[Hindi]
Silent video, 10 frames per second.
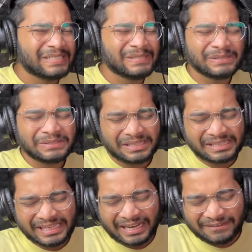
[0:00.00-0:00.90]
गुरु
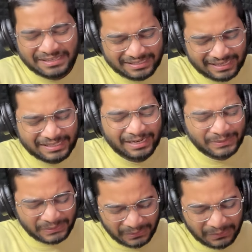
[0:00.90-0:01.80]
रंधावा इज सच अ
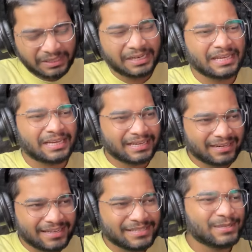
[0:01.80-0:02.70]
टोटली
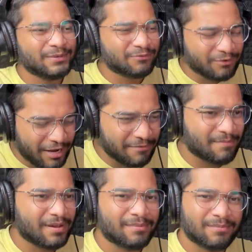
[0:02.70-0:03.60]
क्रेजी वाइब
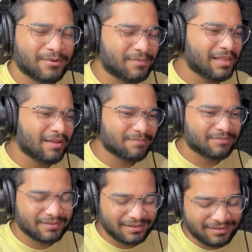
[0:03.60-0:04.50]
मैन ब्रो मतलब
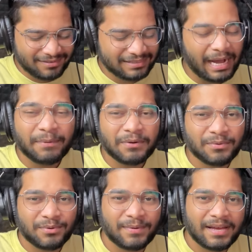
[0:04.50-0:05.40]
जहाँ पे
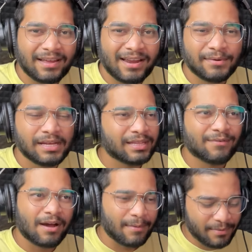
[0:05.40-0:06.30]
गुरु भाई का नाम आ जाता
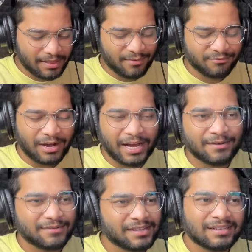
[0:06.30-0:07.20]
है वहाँ पे मतलब वाइब